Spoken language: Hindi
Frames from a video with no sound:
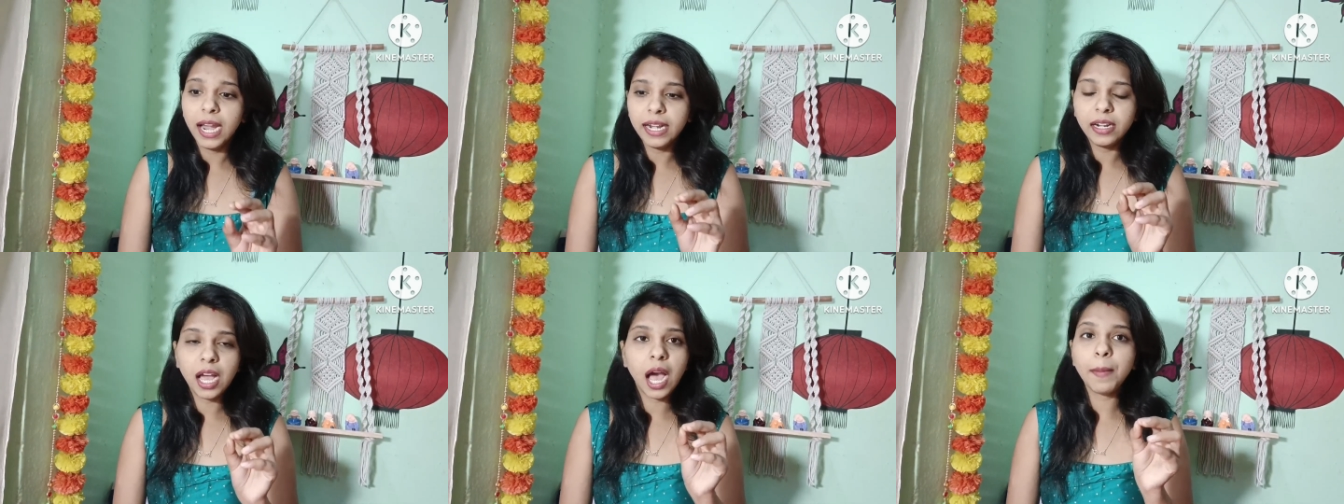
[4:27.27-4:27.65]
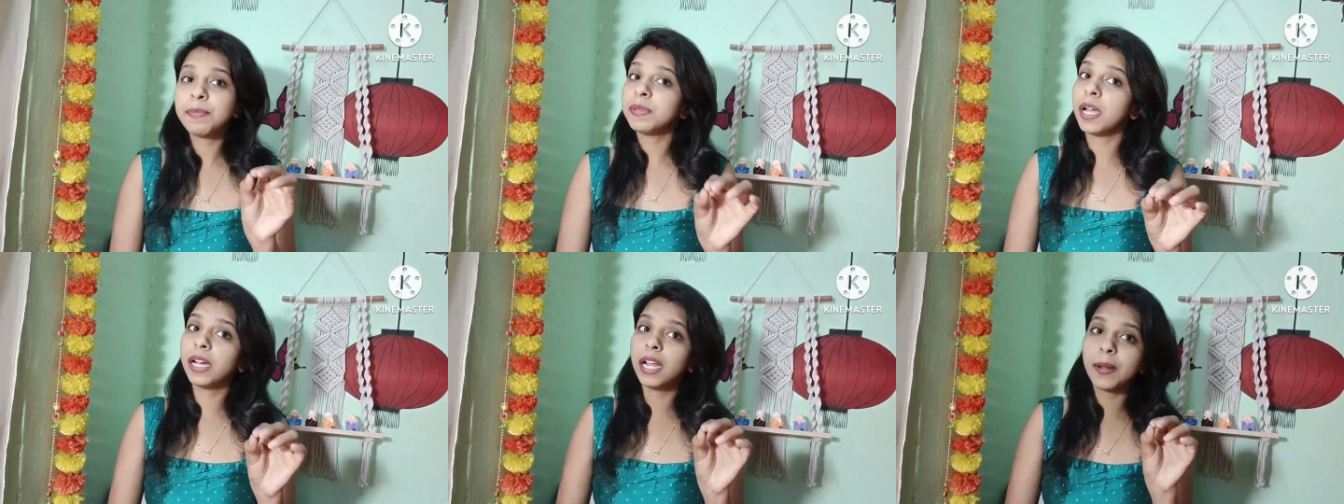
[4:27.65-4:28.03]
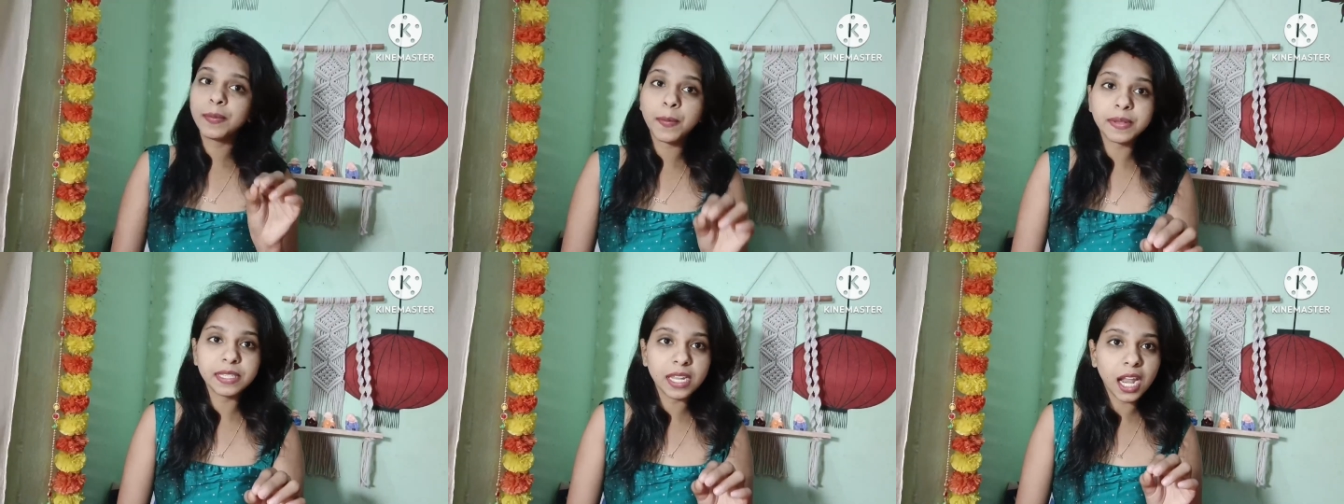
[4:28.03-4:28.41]
एंड आप अगर
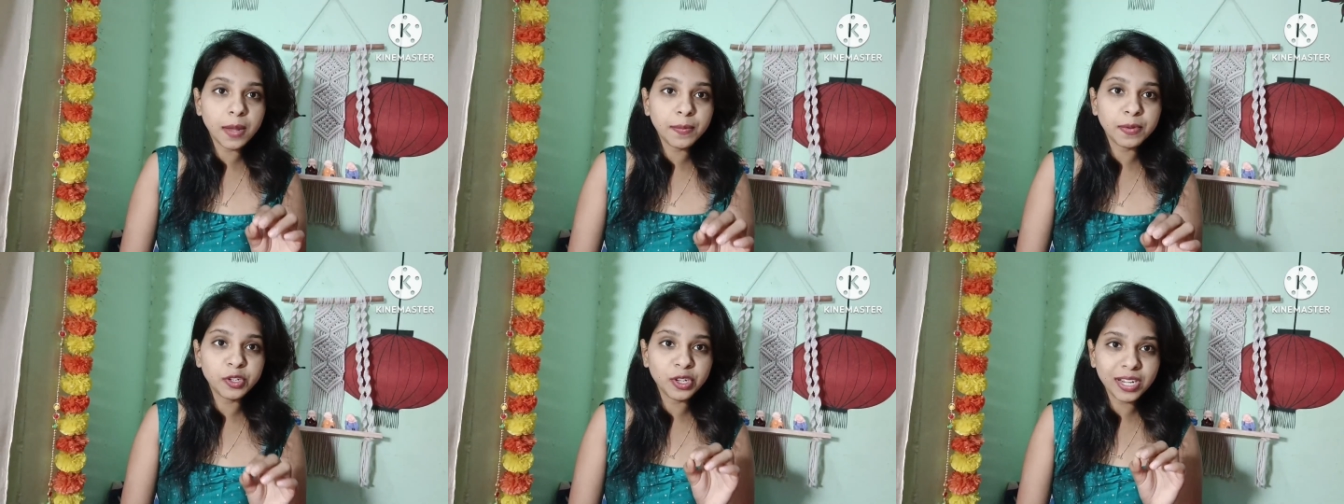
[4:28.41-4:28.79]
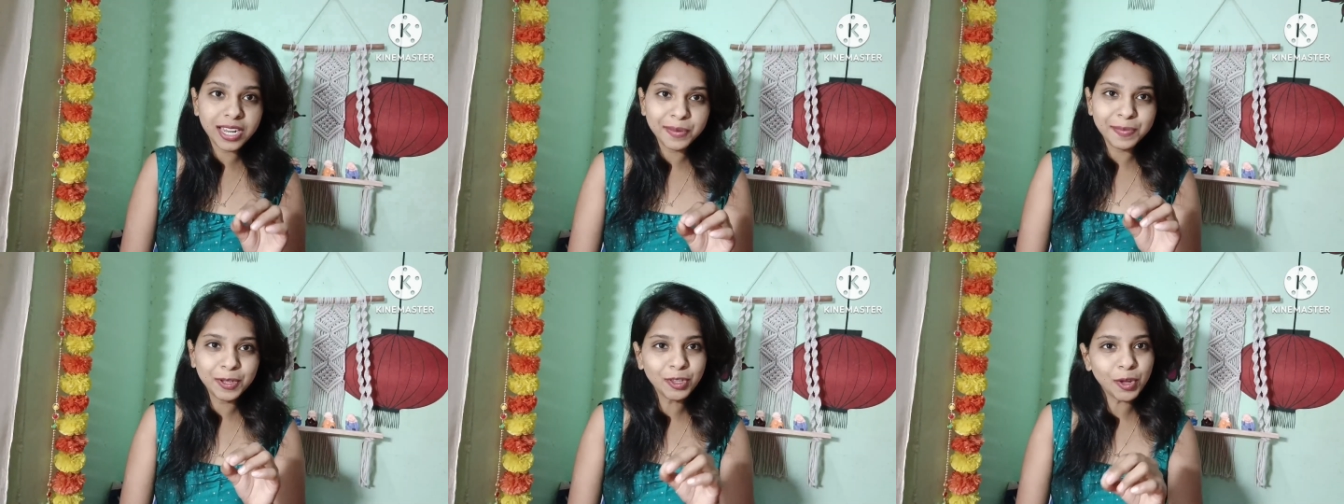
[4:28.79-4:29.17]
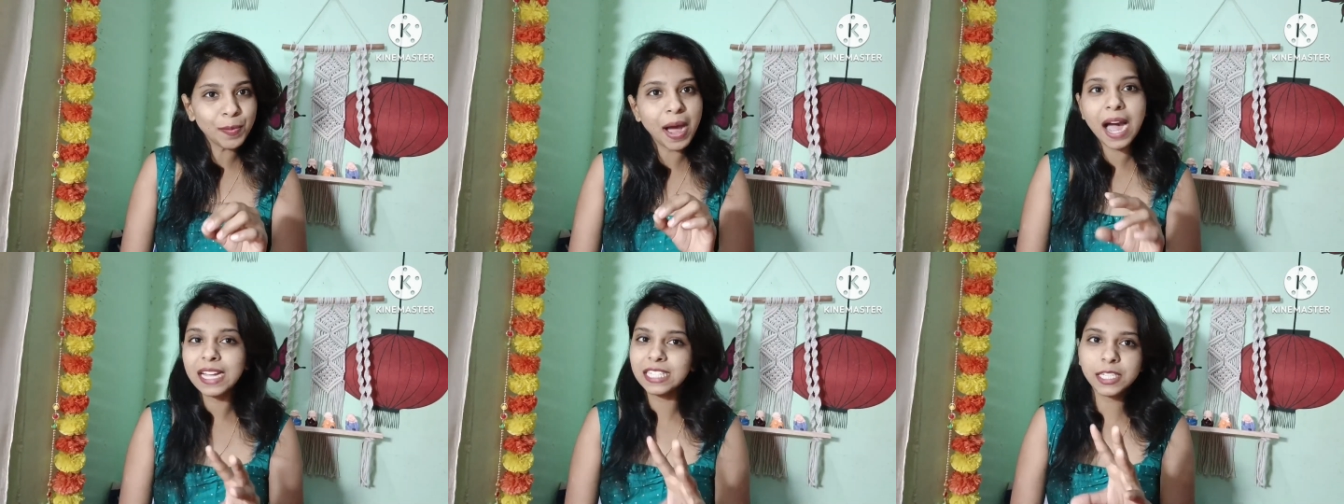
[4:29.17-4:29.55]
आपके पास सिलाई मशीन नहीं भी है
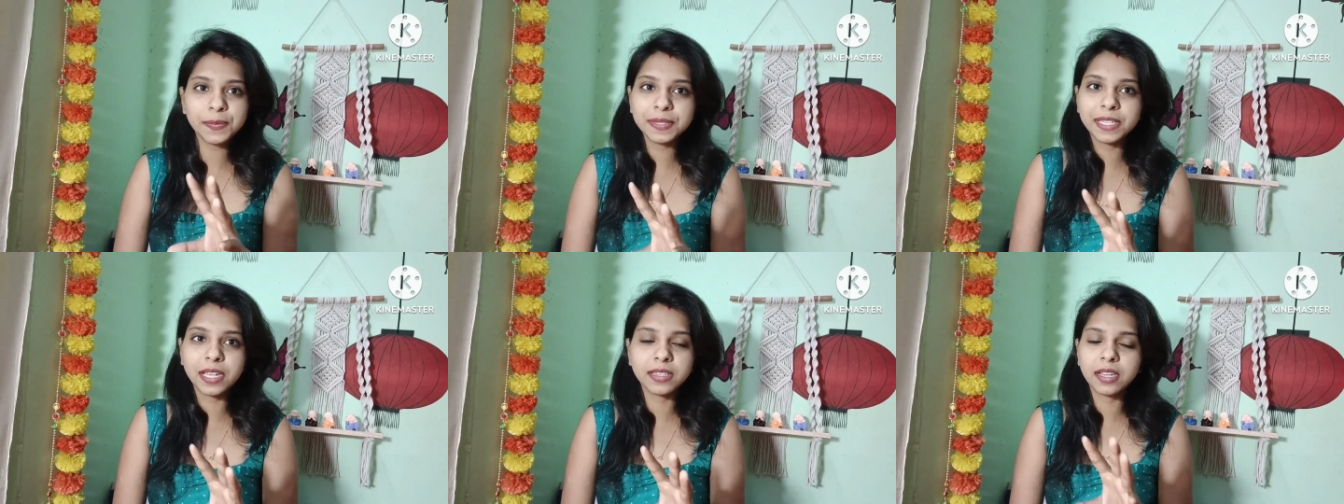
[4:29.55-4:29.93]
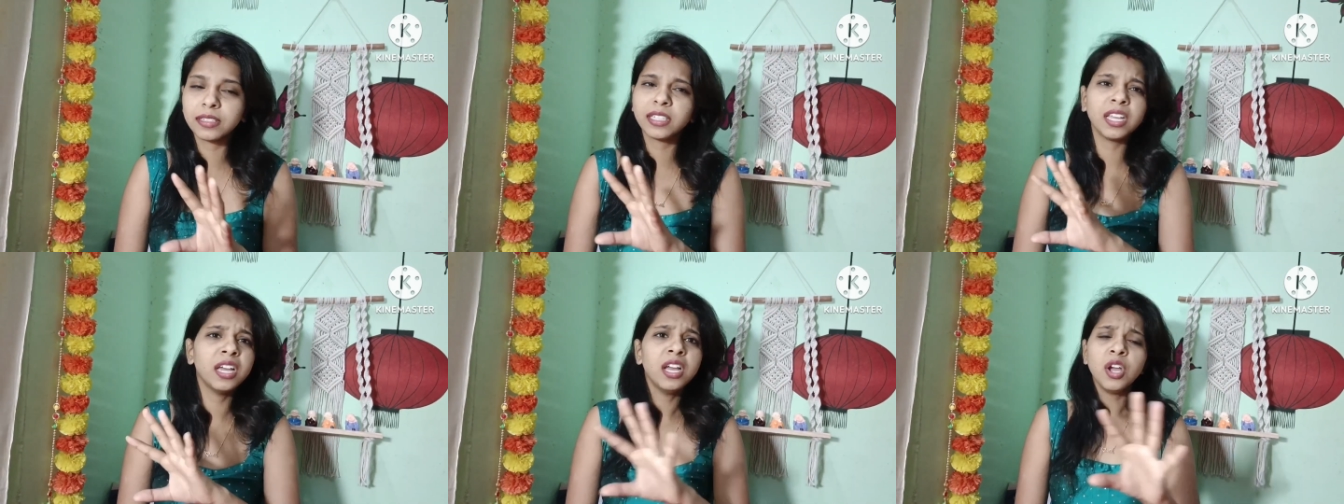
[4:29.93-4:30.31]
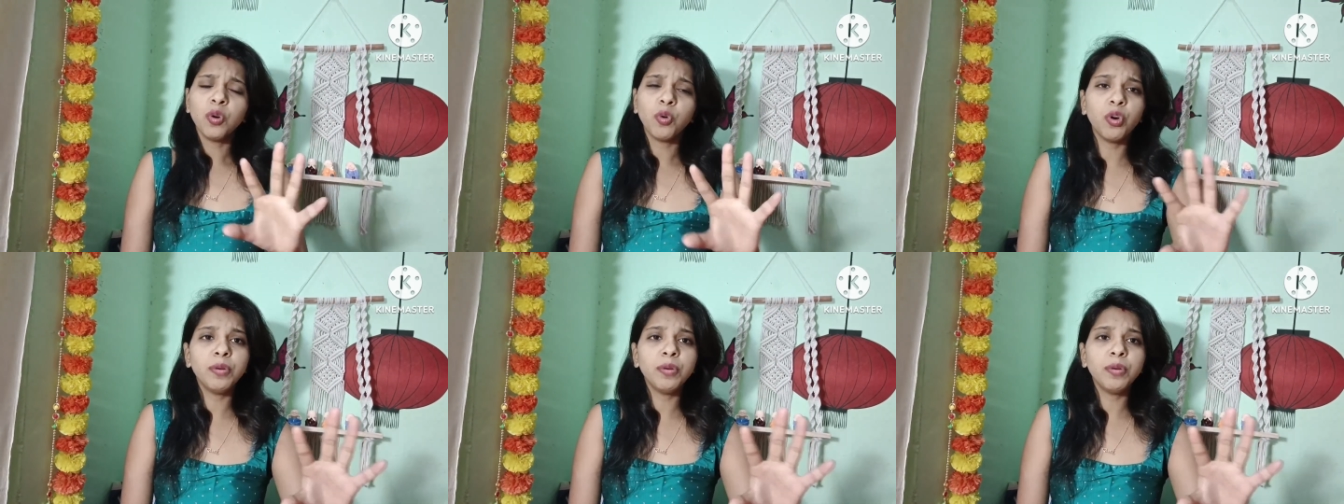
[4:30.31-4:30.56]
तो आप हाथ से भी सिल सकते हैं